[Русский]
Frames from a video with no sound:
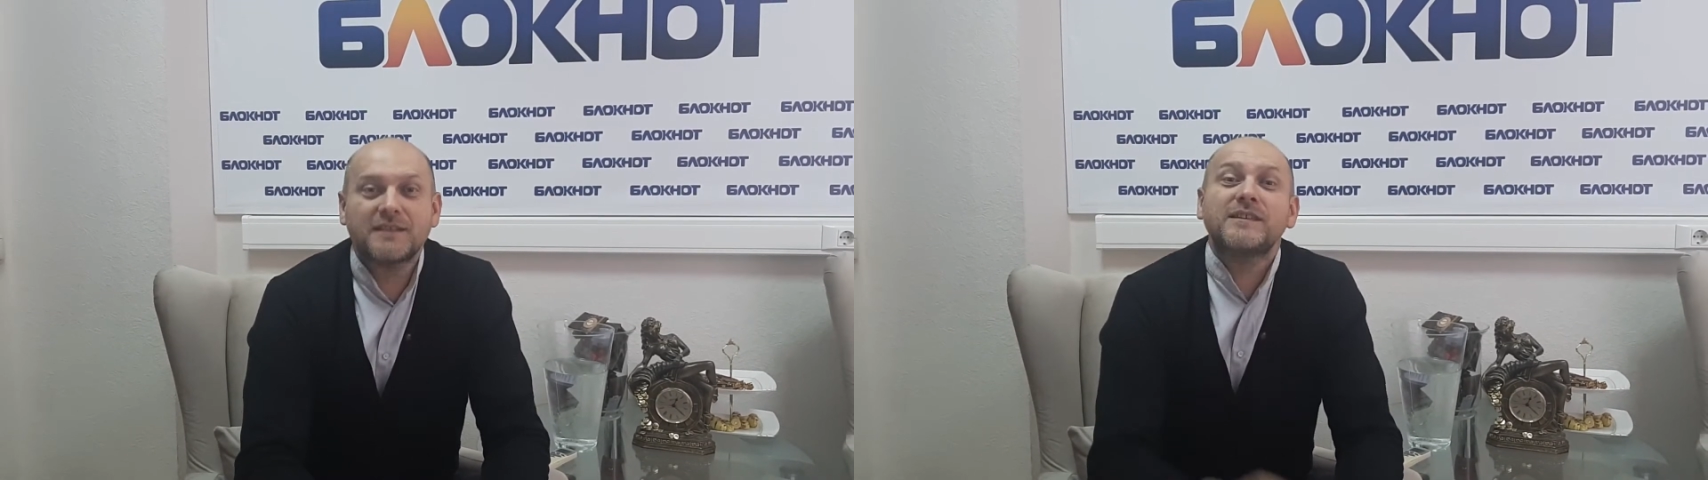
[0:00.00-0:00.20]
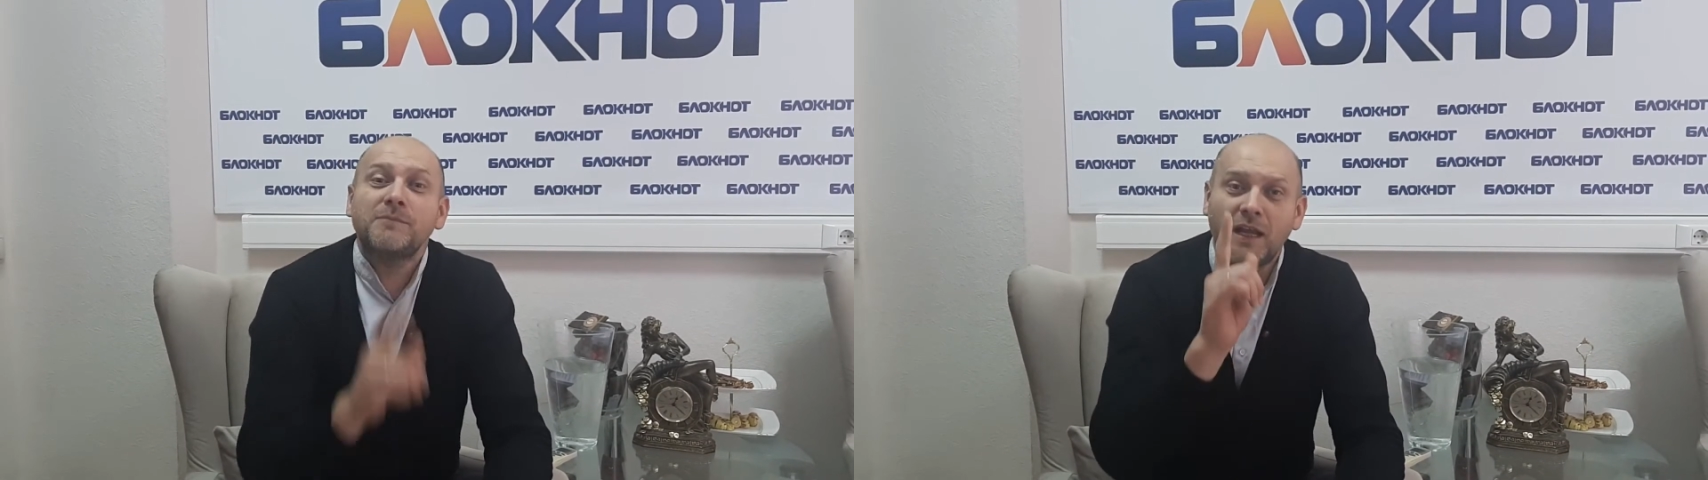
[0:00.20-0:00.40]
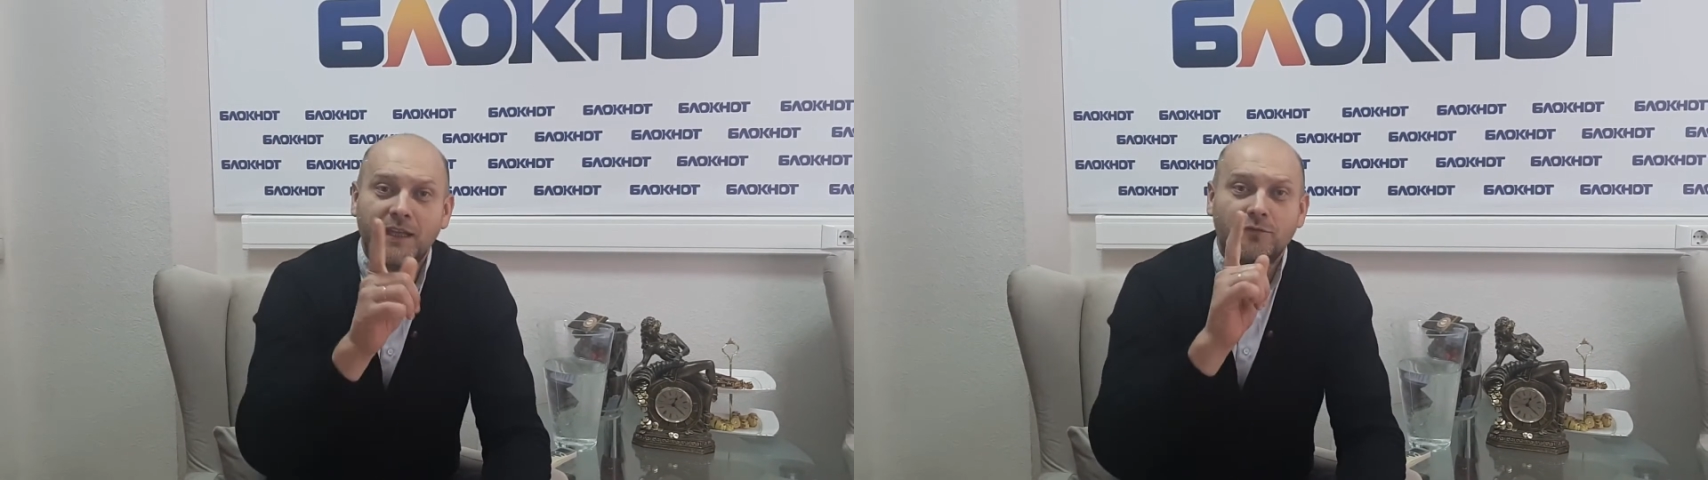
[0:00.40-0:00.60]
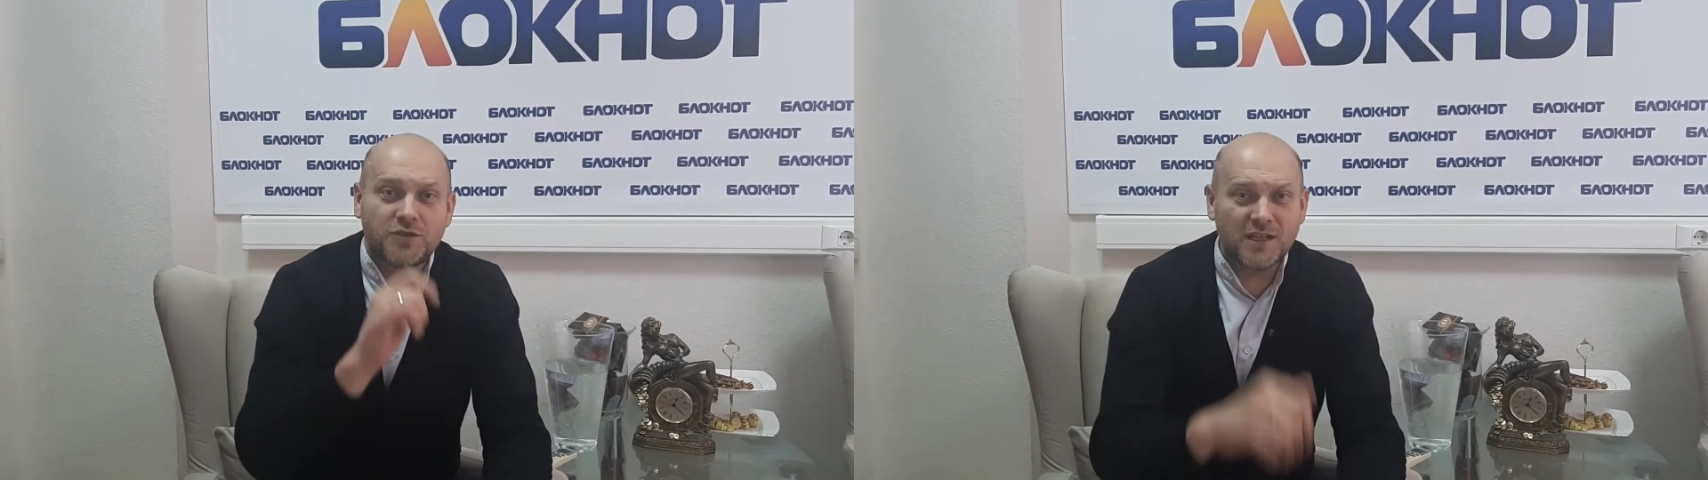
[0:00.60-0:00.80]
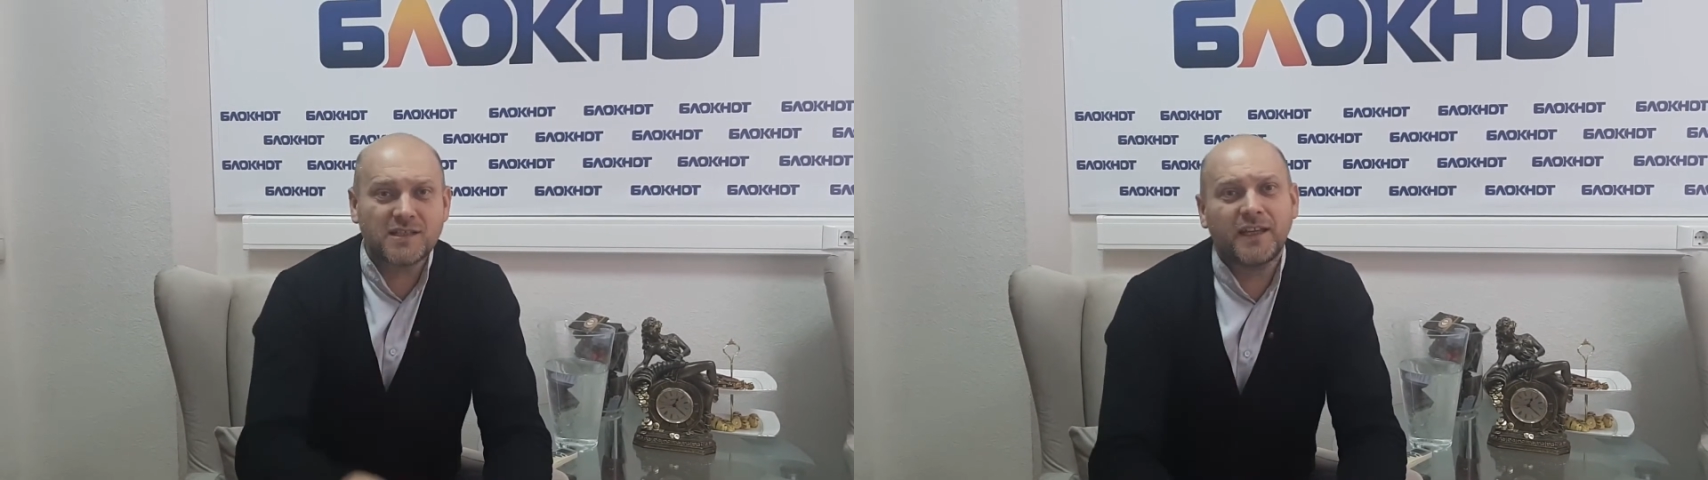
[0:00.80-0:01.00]
земельного
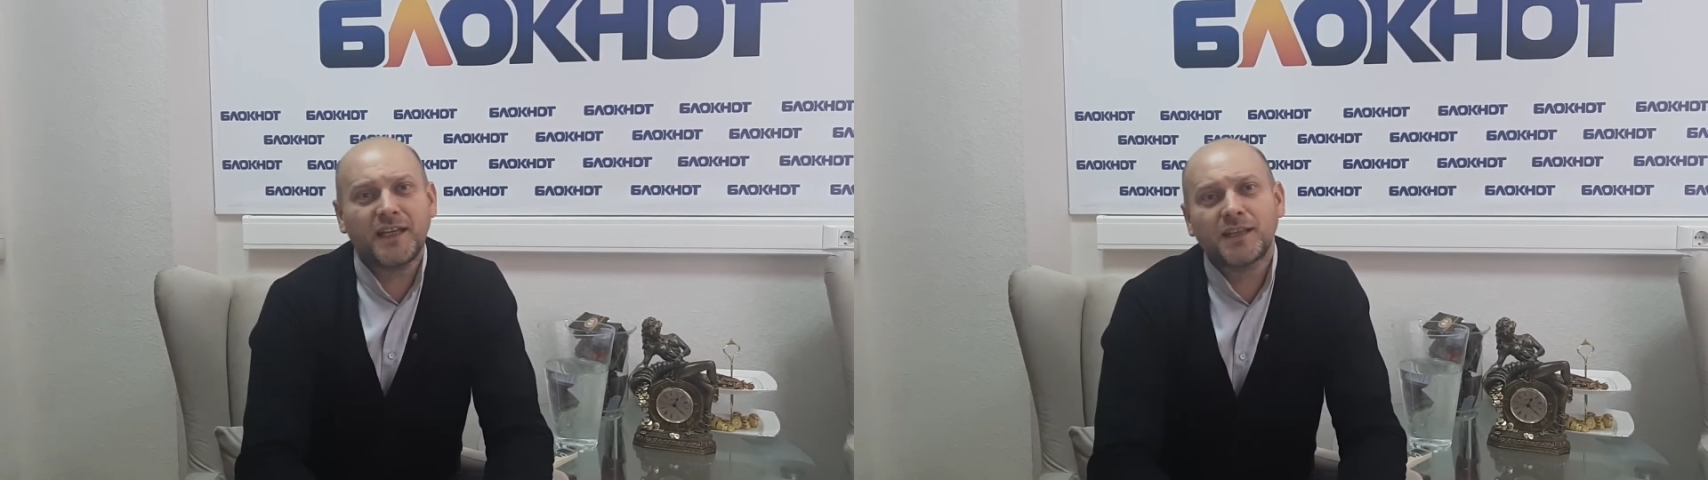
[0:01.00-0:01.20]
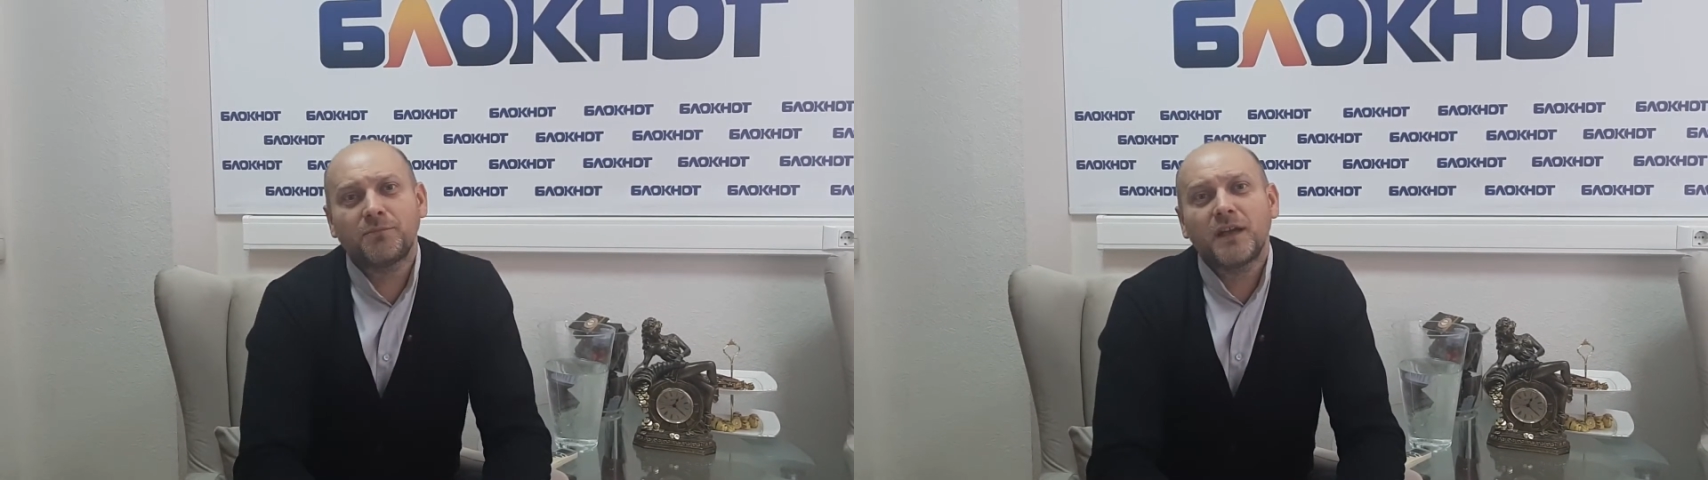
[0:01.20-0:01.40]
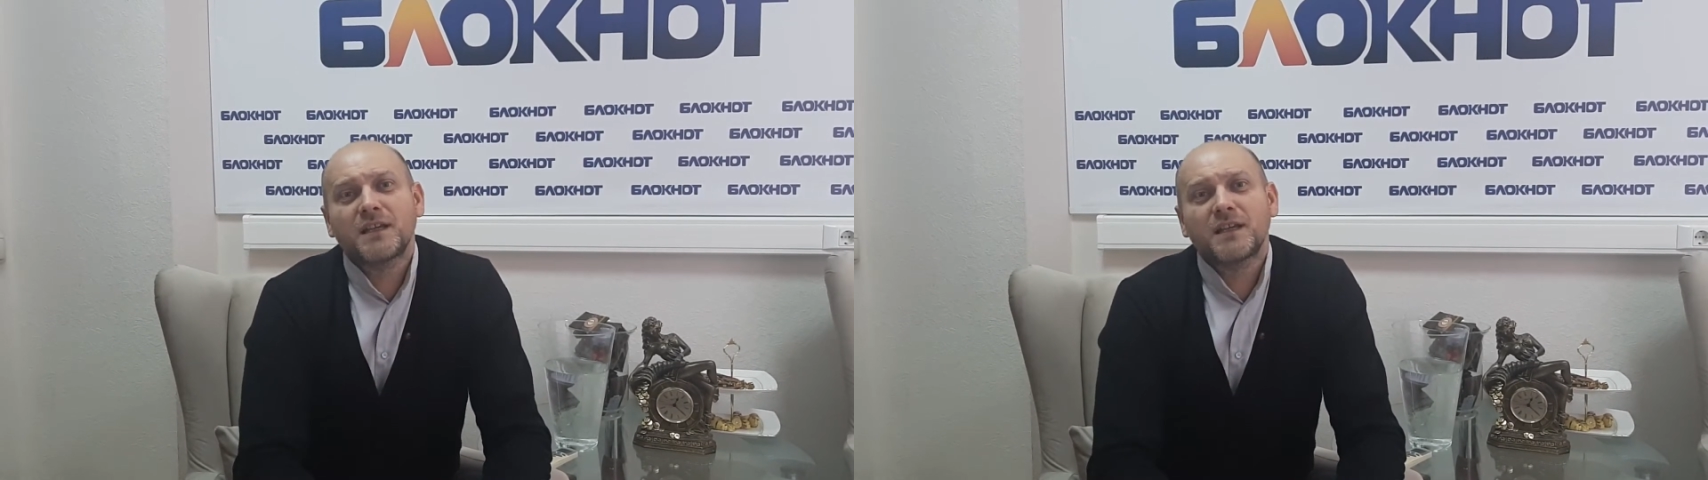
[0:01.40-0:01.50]
участка рядом